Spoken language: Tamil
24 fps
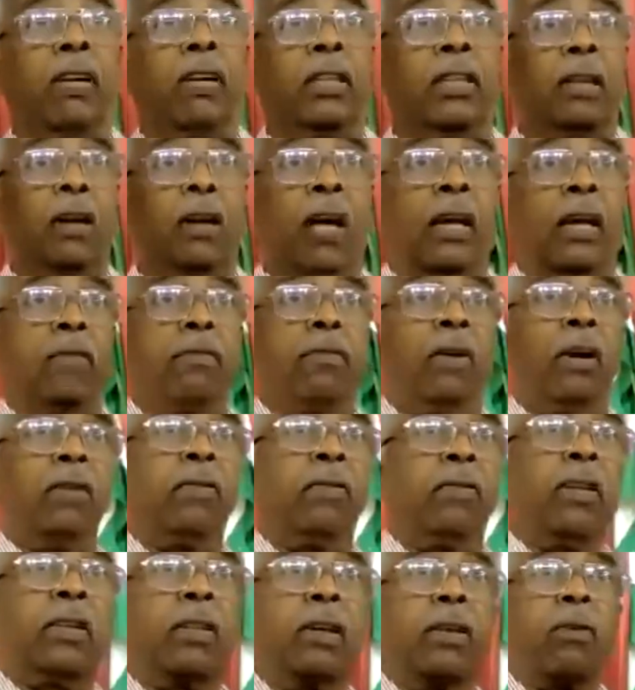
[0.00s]
வைத்து
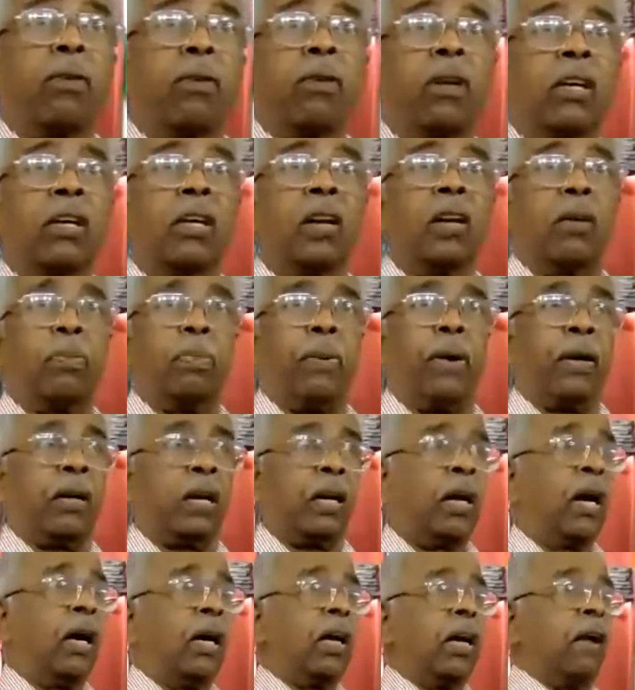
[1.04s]
அறிவாள் வைத்து கொண்டு
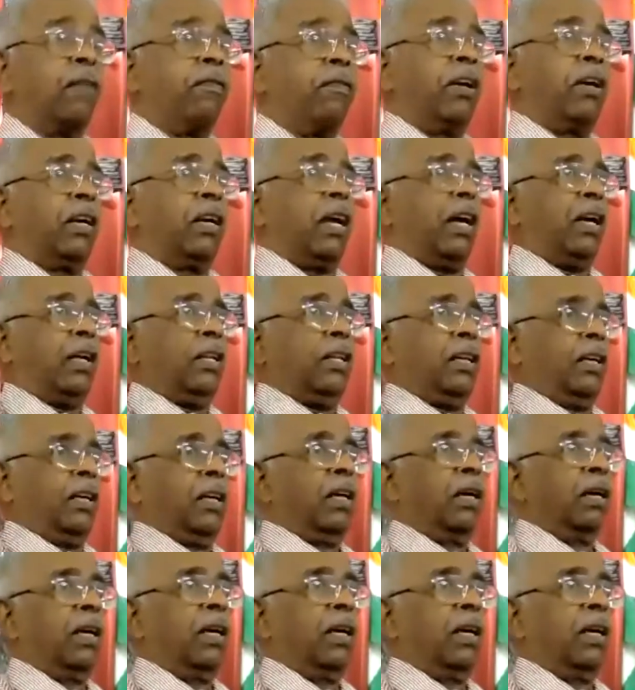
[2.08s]
நிற்பார்கள் எவண்டாது